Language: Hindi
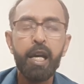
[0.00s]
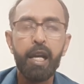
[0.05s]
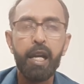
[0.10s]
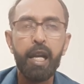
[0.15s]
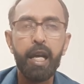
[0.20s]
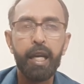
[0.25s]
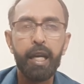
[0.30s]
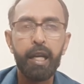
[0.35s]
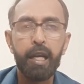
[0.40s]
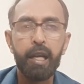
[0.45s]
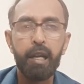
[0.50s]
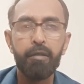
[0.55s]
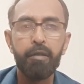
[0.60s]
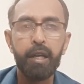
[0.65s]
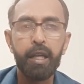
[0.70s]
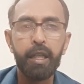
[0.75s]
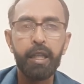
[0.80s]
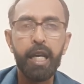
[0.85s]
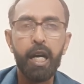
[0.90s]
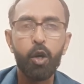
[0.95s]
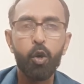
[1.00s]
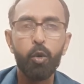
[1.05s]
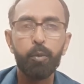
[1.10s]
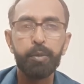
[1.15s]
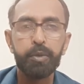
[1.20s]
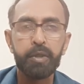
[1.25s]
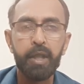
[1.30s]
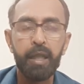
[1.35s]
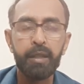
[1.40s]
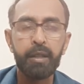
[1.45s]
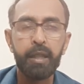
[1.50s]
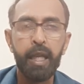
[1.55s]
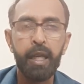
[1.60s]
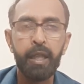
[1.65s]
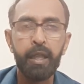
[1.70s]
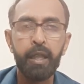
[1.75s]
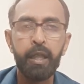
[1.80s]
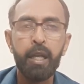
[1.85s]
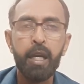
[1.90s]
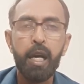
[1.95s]
लेकिन लवनिया को पसंद
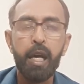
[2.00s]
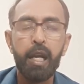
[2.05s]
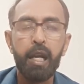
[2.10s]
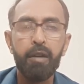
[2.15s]
नहीं